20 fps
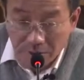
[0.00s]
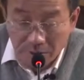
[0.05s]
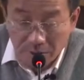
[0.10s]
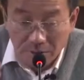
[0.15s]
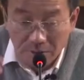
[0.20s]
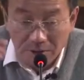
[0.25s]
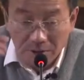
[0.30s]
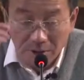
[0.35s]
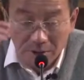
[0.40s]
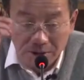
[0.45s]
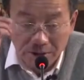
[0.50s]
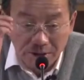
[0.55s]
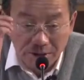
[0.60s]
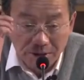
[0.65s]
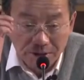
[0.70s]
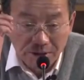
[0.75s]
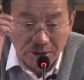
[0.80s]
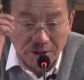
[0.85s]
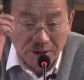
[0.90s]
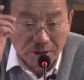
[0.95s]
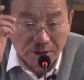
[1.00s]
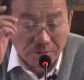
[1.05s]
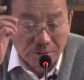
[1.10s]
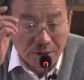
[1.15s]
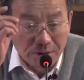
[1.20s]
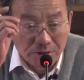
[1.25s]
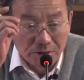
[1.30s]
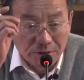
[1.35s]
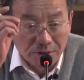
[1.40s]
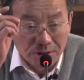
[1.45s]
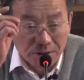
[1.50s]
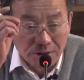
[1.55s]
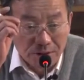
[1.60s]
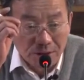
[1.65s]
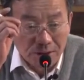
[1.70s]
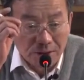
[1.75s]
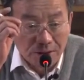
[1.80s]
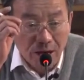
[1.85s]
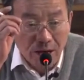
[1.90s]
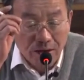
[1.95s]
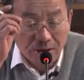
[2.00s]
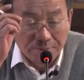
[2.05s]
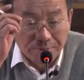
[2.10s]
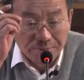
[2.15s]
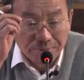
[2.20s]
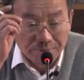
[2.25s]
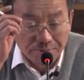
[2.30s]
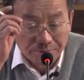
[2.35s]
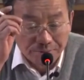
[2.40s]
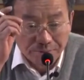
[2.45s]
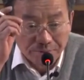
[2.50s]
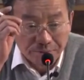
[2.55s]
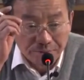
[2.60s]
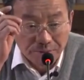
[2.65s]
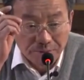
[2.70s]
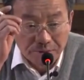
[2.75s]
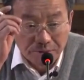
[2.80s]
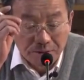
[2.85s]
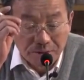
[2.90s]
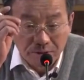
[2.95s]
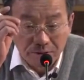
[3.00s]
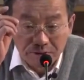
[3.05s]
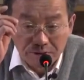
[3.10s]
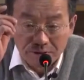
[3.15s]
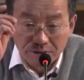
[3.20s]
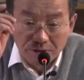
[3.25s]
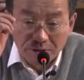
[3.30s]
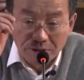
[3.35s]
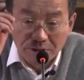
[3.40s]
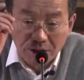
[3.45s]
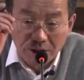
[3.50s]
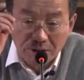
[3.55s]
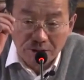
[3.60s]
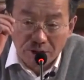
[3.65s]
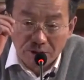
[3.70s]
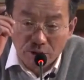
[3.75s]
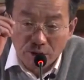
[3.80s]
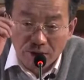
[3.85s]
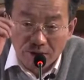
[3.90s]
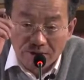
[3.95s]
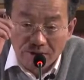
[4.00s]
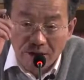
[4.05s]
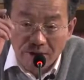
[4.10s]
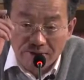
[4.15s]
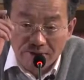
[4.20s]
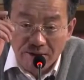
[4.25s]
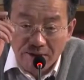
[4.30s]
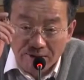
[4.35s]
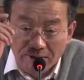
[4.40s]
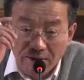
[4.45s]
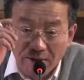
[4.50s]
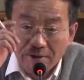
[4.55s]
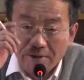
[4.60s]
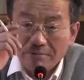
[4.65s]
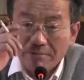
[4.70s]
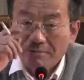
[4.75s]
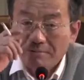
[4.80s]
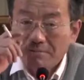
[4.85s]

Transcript: 如何揭示资本主义生产自身的内在界限。